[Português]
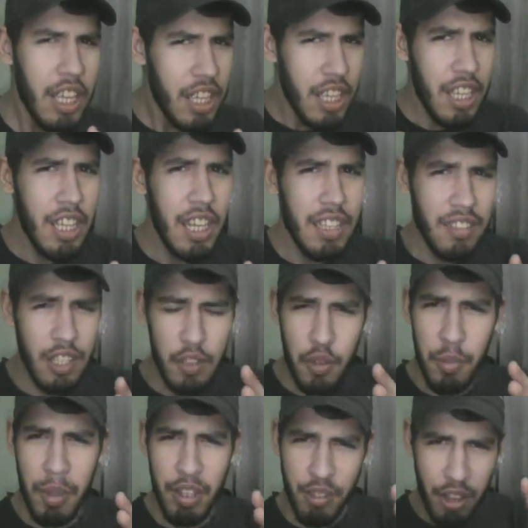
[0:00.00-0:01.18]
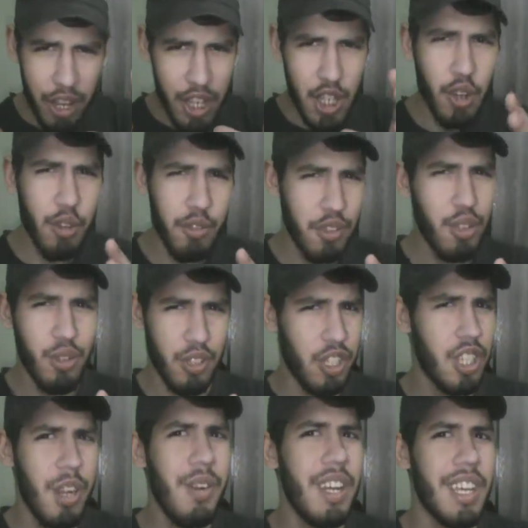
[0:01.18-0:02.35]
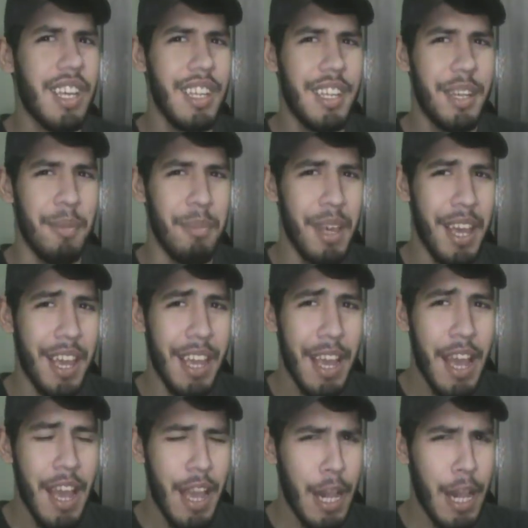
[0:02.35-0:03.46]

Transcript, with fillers: E existe uma história de construção aqui também.